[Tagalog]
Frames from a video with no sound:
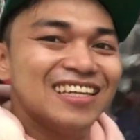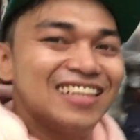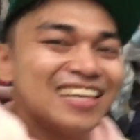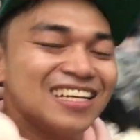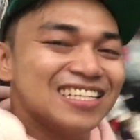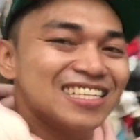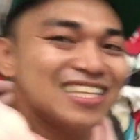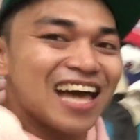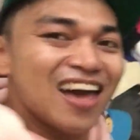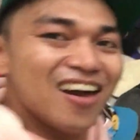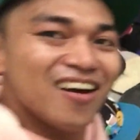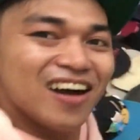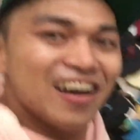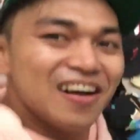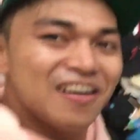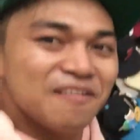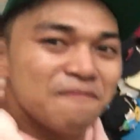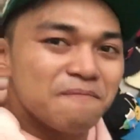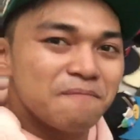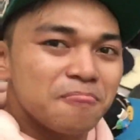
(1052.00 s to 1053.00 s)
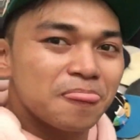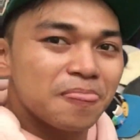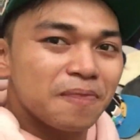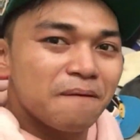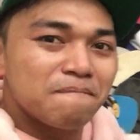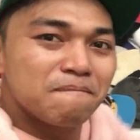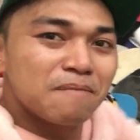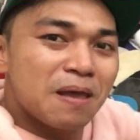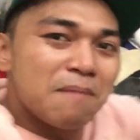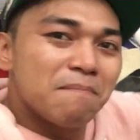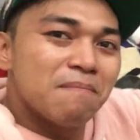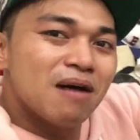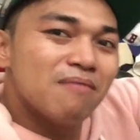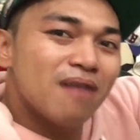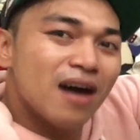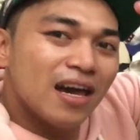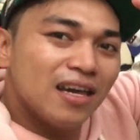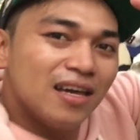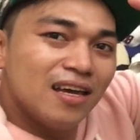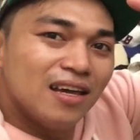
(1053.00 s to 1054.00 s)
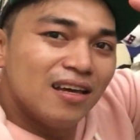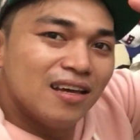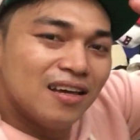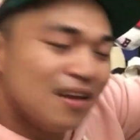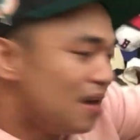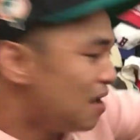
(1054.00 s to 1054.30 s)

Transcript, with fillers: that's tayo, ha. Ah. Bye-bye.